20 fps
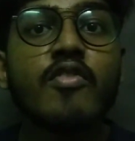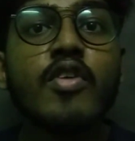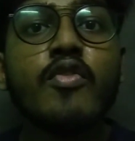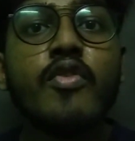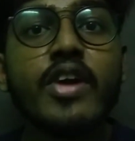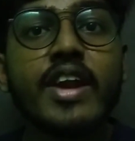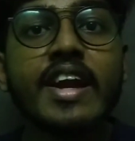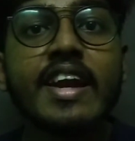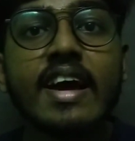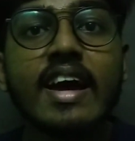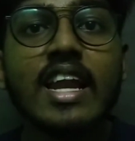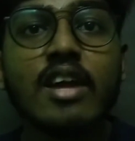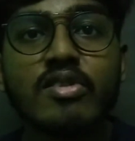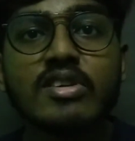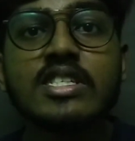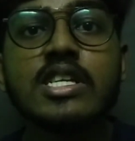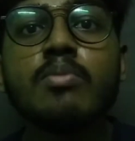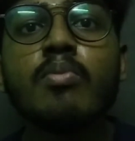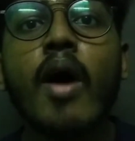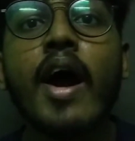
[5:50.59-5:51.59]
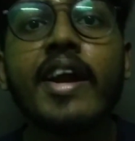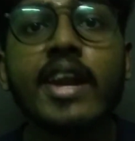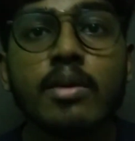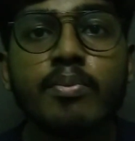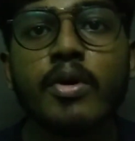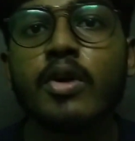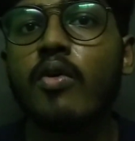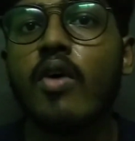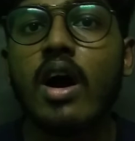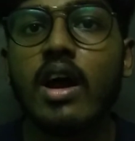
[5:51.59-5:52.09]
வெவ்வேறு இடங்களை வச்சு
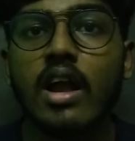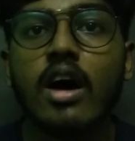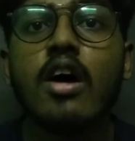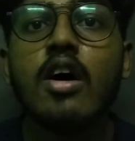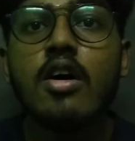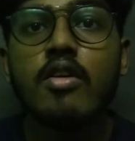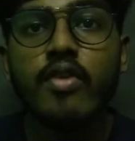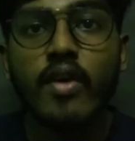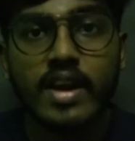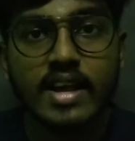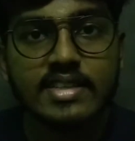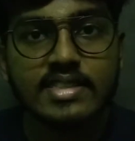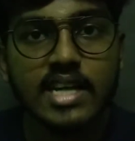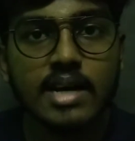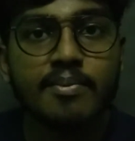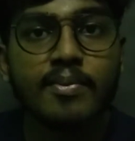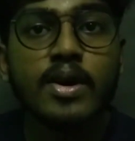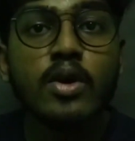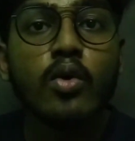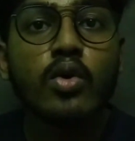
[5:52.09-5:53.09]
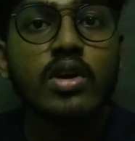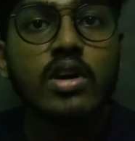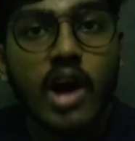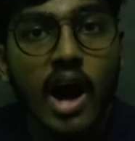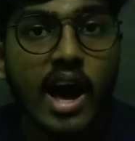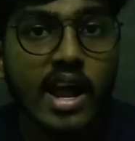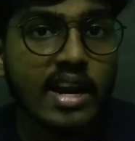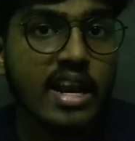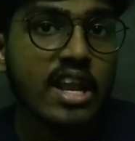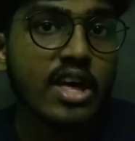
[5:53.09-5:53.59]
மானிட்டர் பண்ணுவாங்களாம் ஃபார் எக்ஸாம்பிள் ஒரு
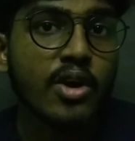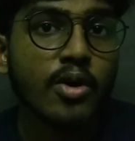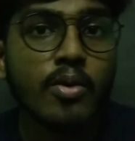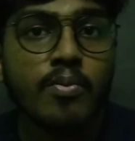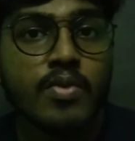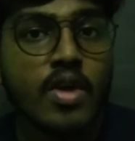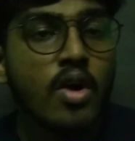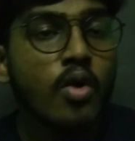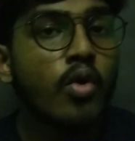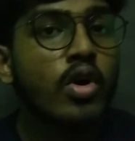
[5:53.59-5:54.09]
கார்லையோ